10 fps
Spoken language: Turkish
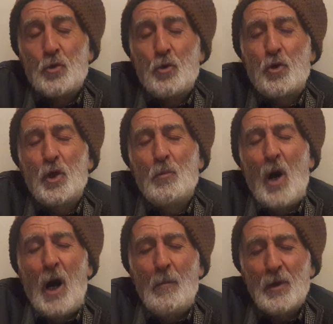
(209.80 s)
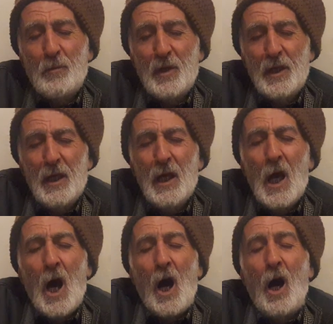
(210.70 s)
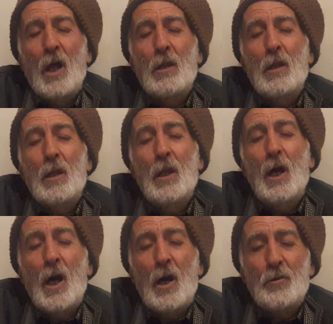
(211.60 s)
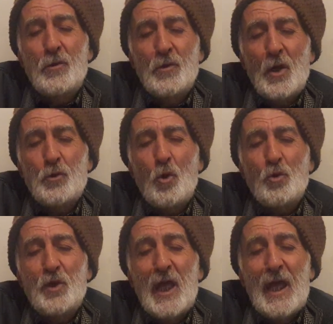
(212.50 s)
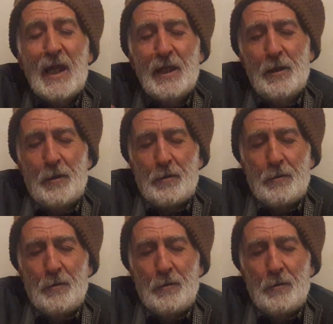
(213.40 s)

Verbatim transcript: Çünkü Muhammed Mili Allah katında çok değerlidir.